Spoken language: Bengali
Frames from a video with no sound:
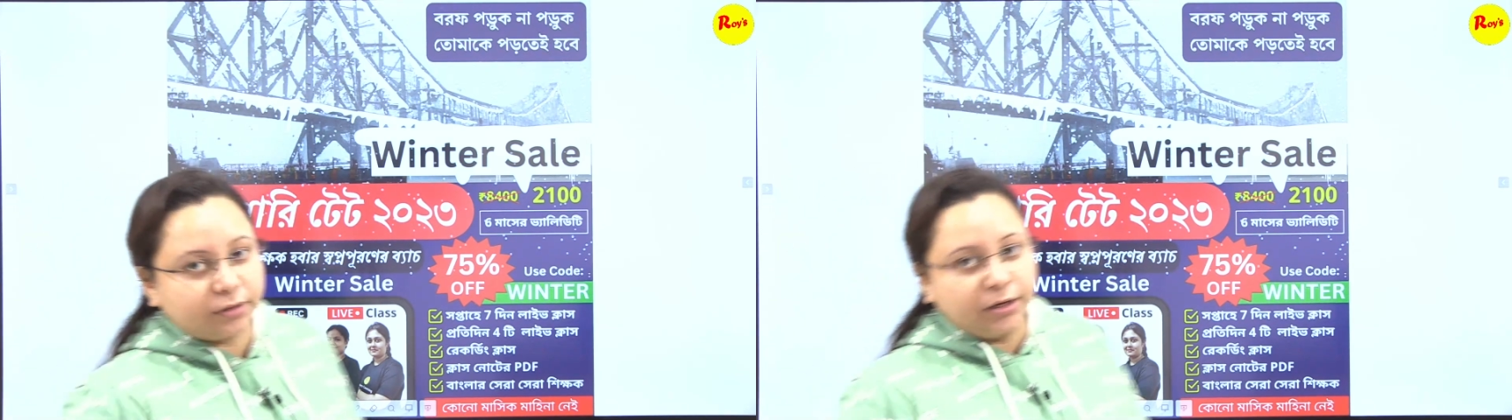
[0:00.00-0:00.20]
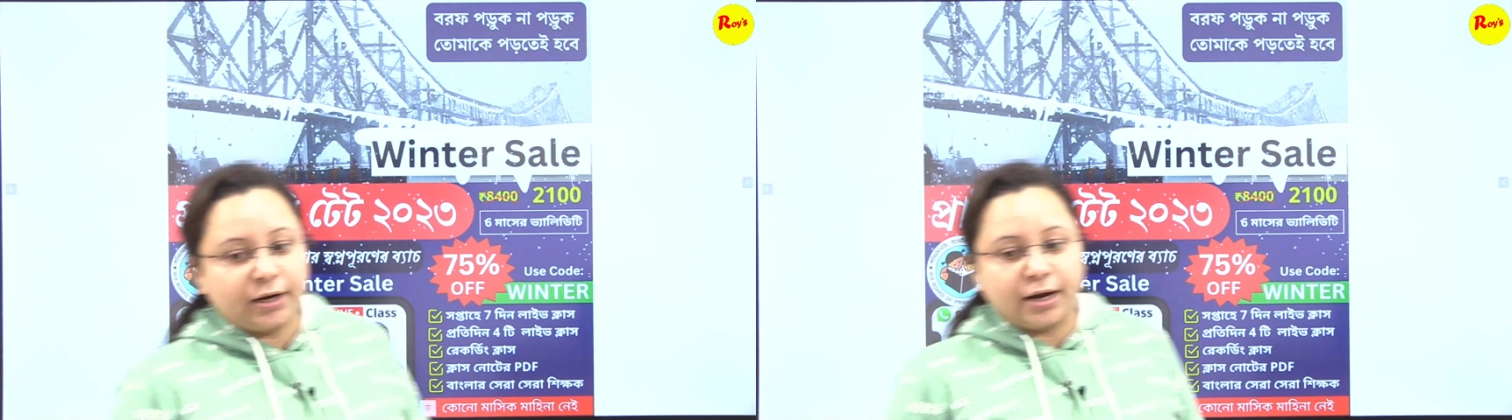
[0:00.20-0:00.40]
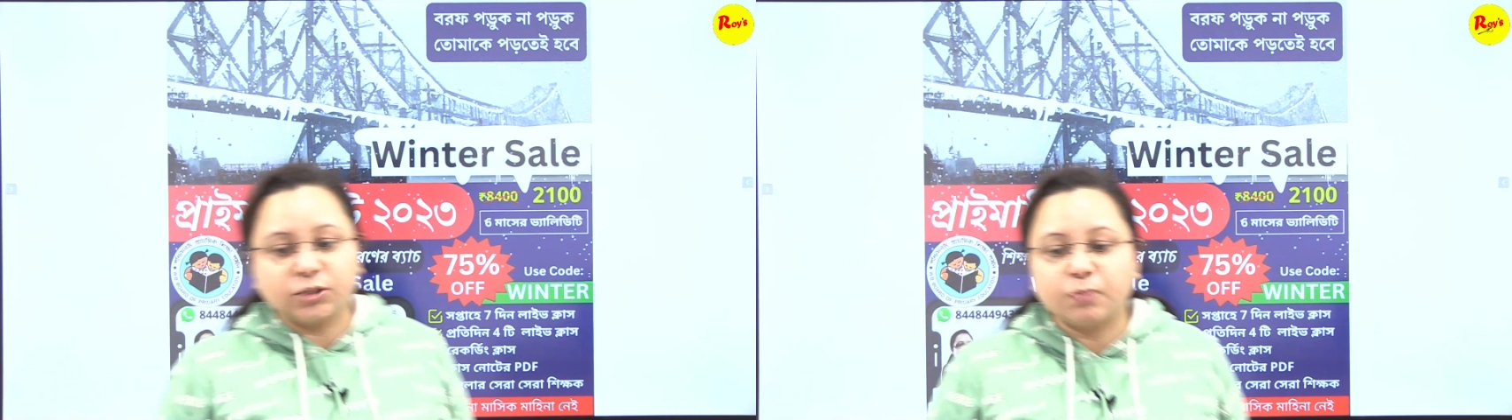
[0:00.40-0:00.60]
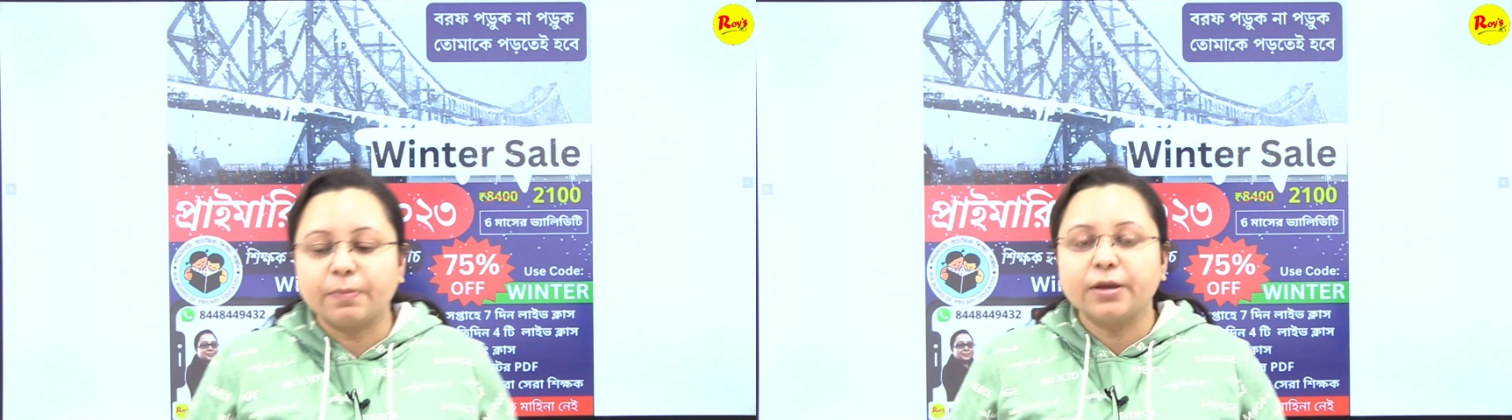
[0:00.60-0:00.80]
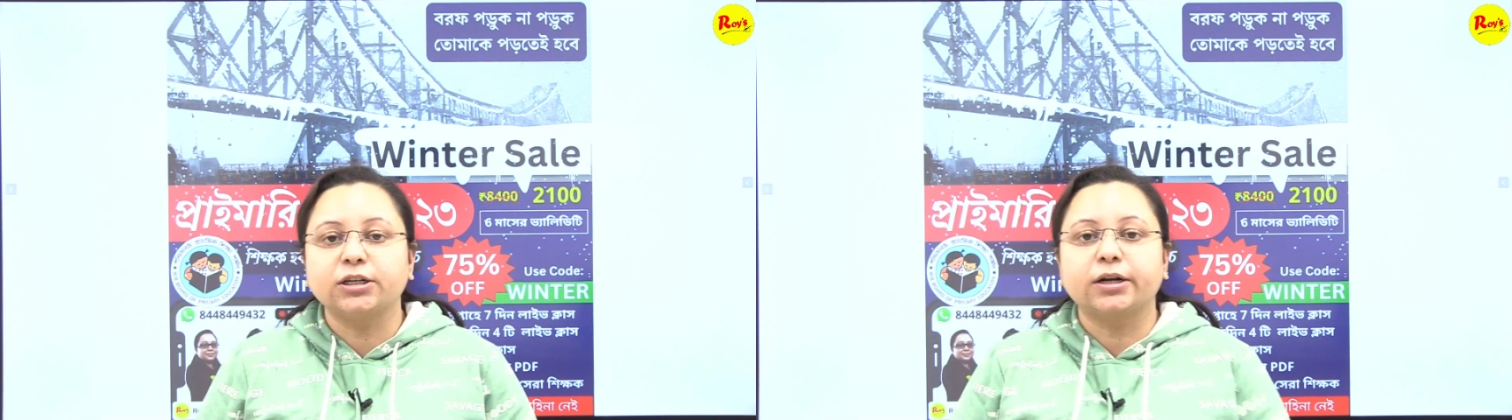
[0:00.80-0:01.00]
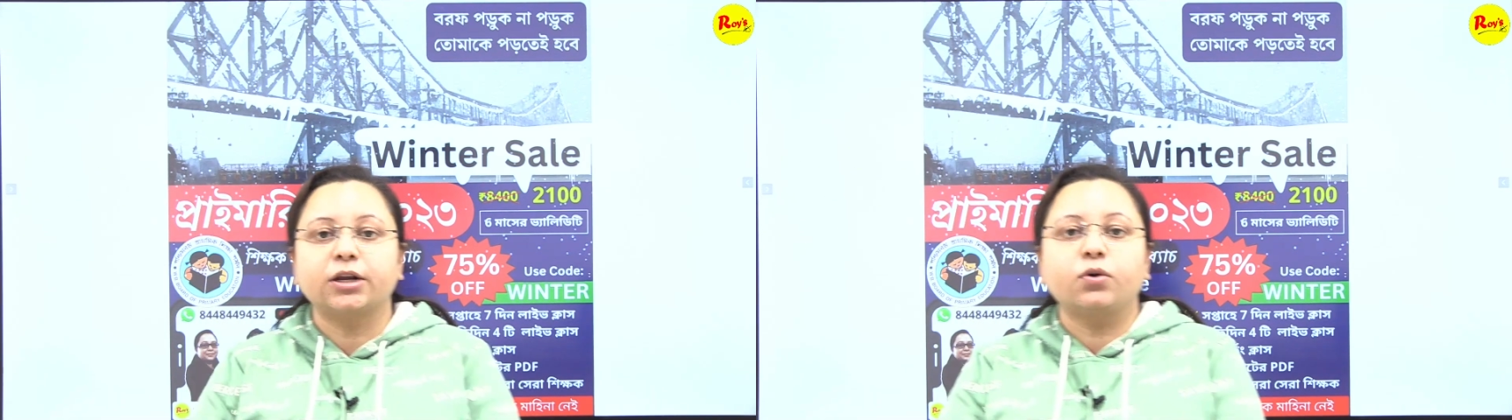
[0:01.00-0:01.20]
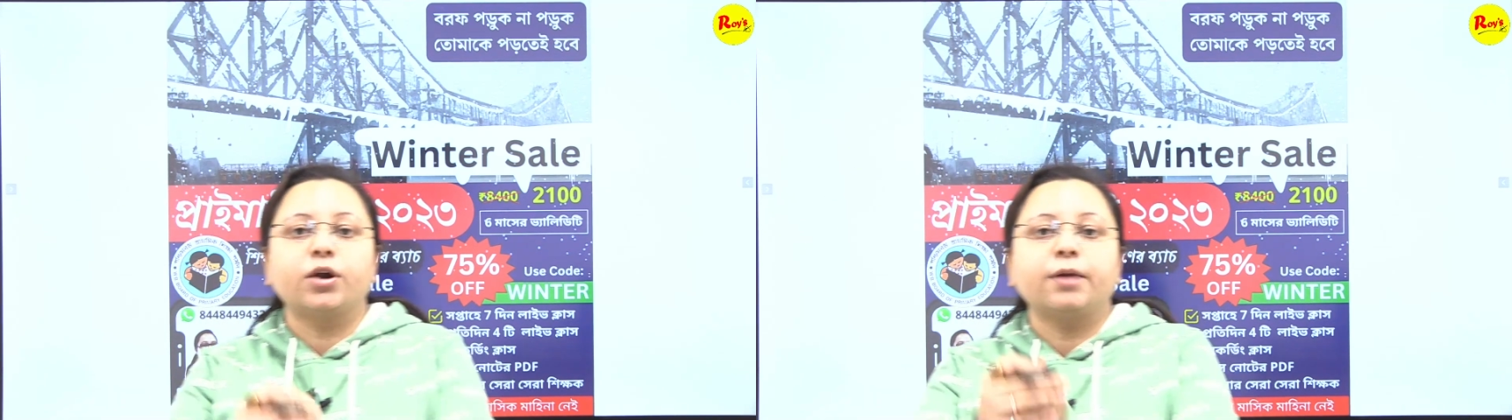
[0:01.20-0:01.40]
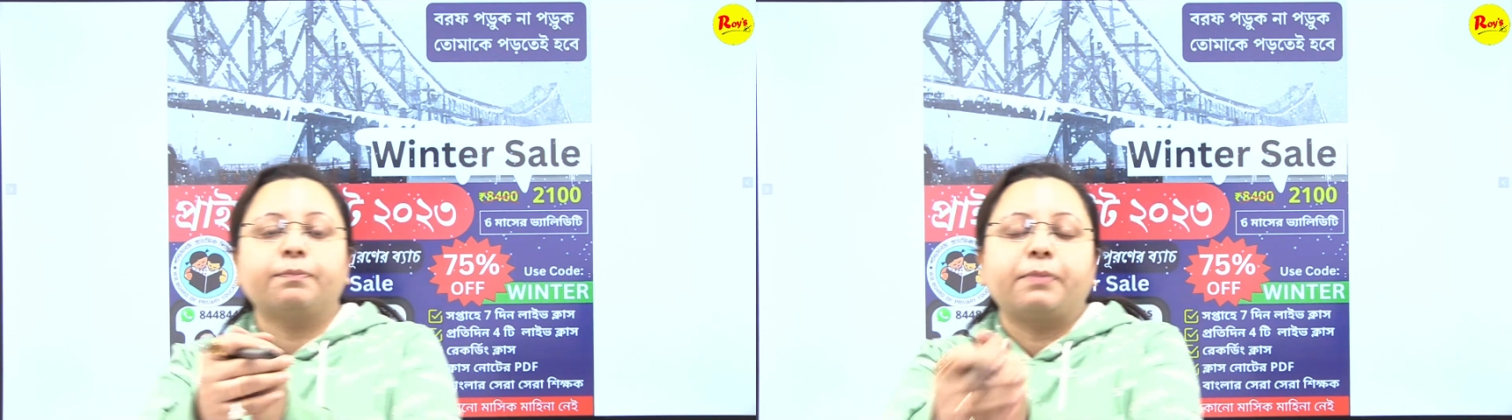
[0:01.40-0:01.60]
দিনের ক্লাস পাবে চারটে
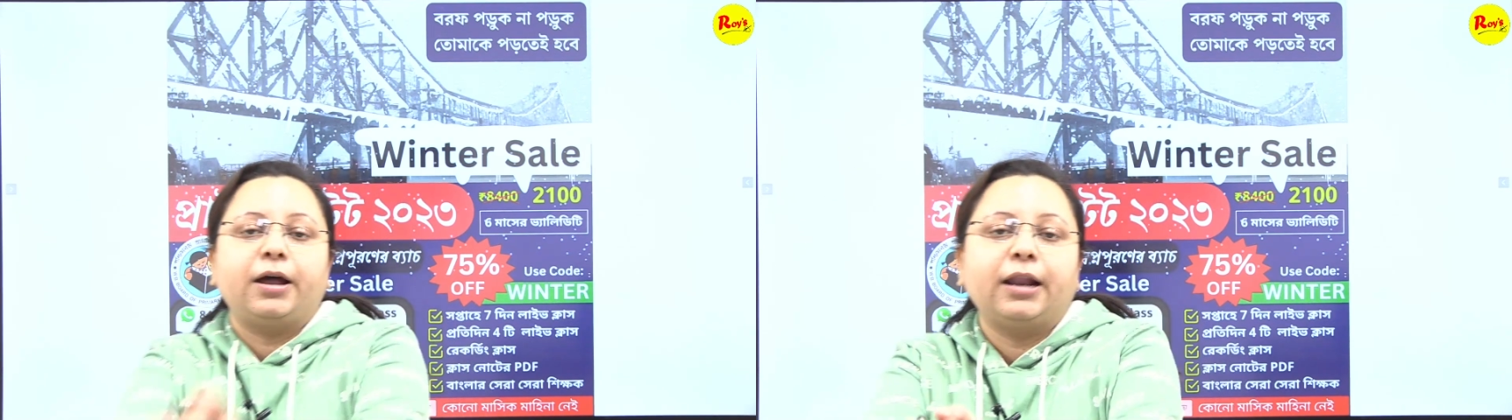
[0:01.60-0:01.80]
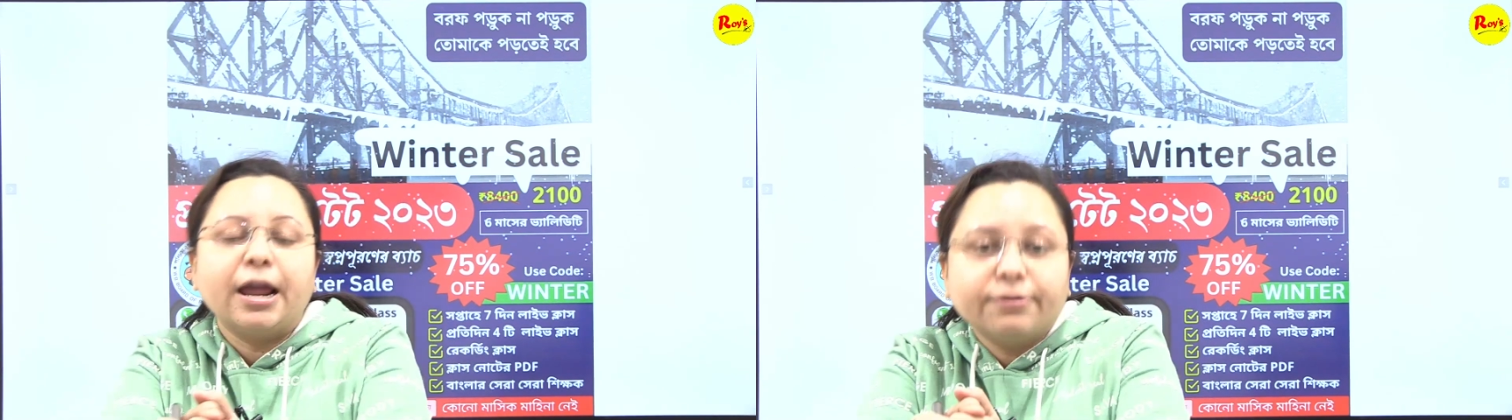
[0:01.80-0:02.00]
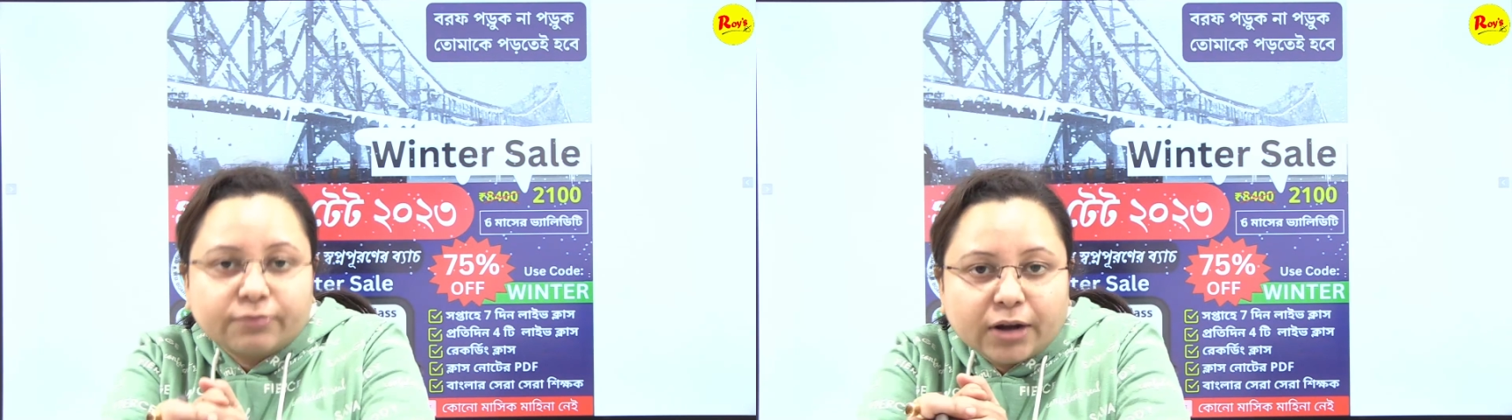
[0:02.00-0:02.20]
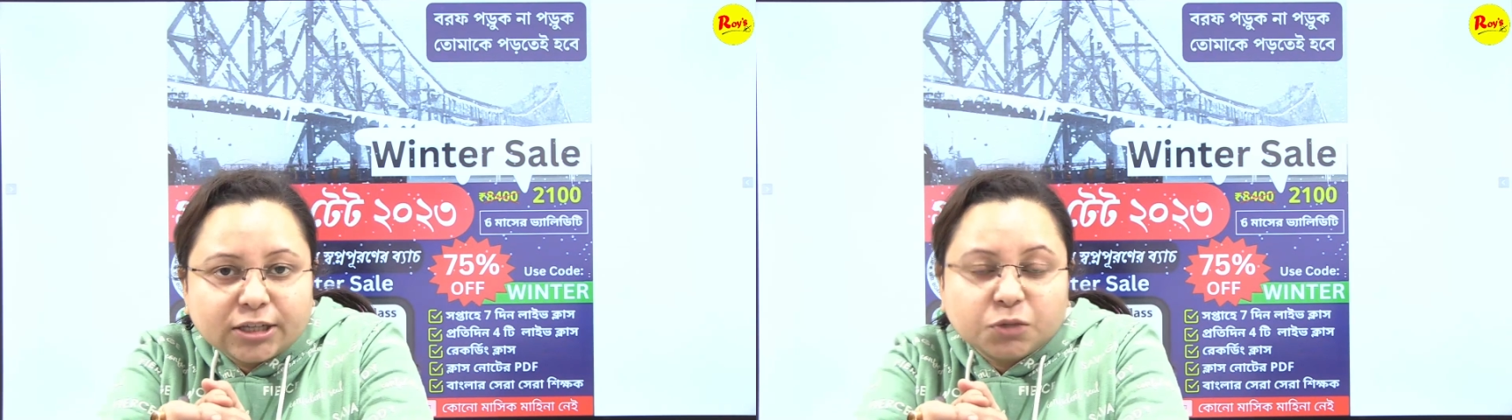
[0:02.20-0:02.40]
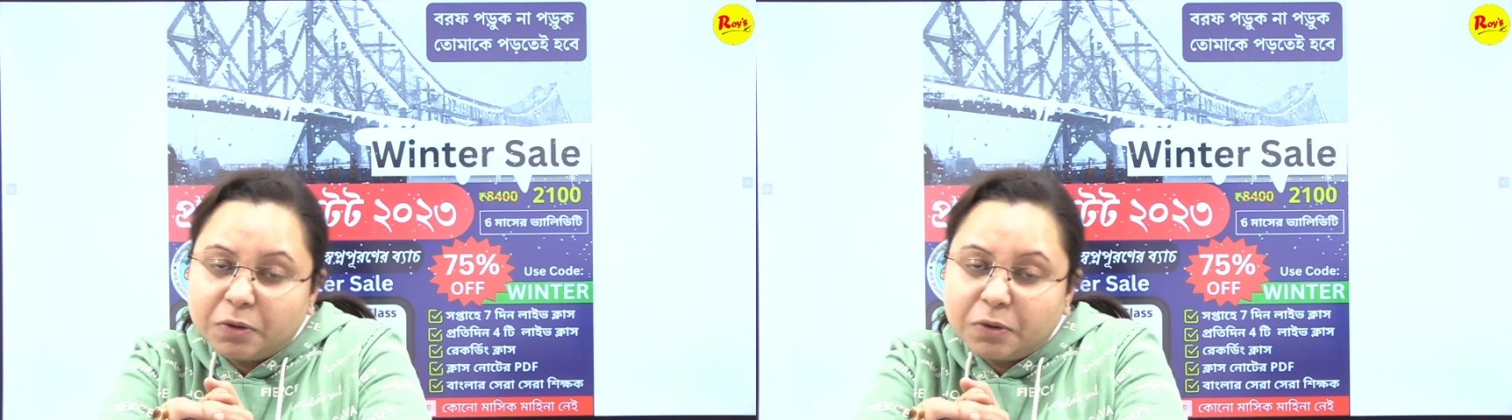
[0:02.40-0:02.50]
করে লাইভ ক্লাস